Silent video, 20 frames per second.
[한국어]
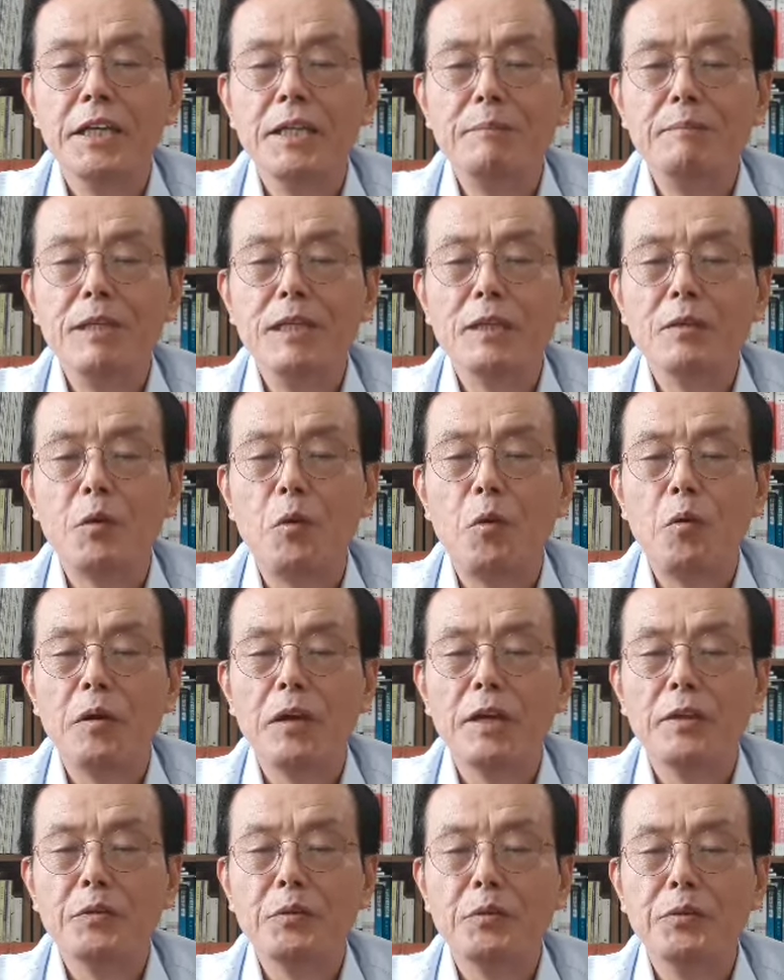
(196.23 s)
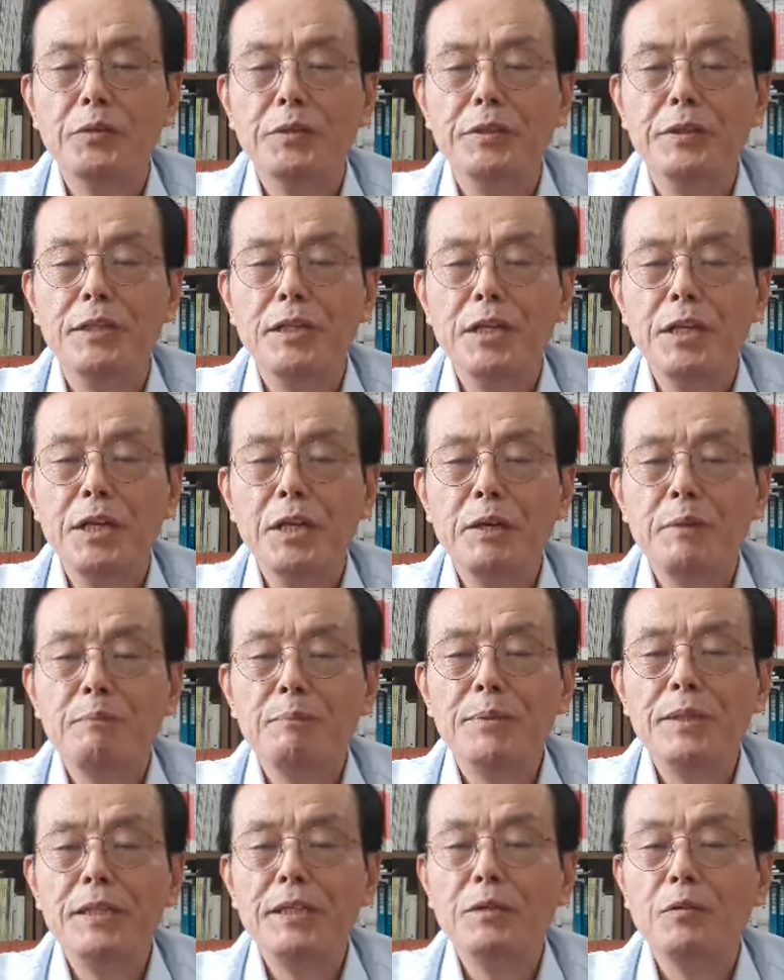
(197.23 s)
이미 공개 또는
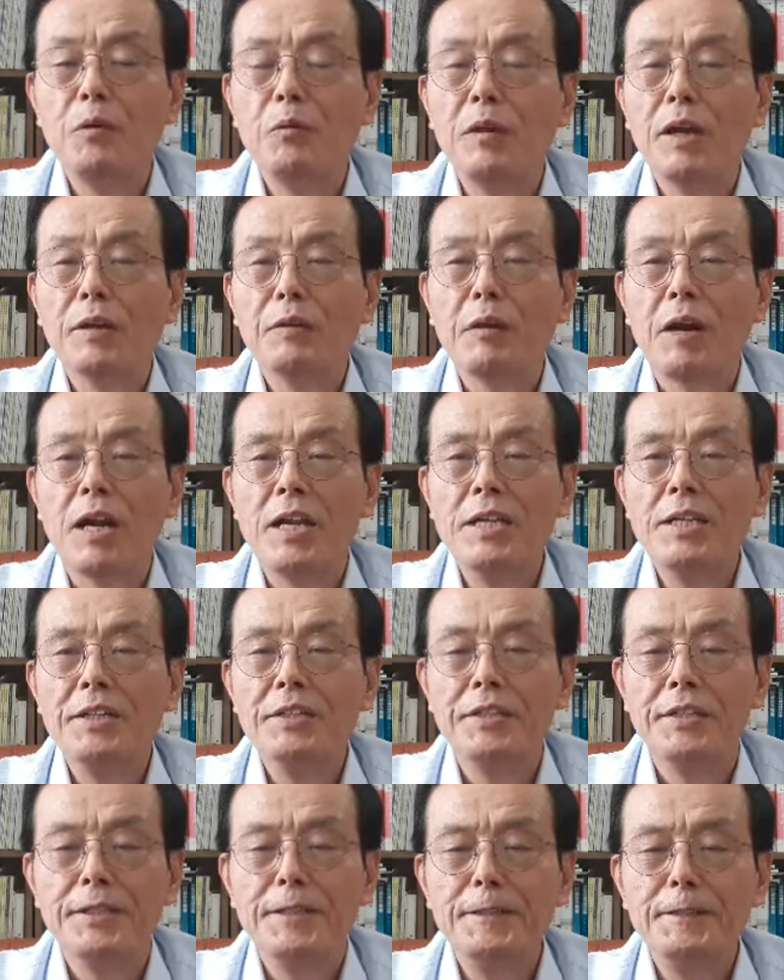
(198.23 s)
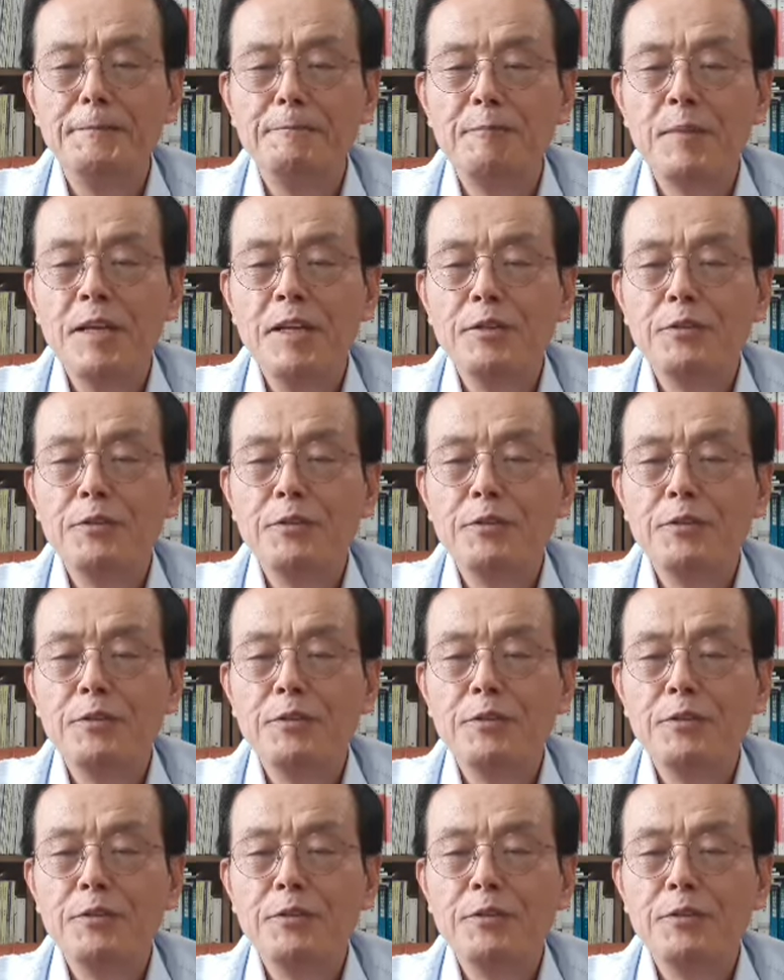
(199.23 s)
비공개로 알려진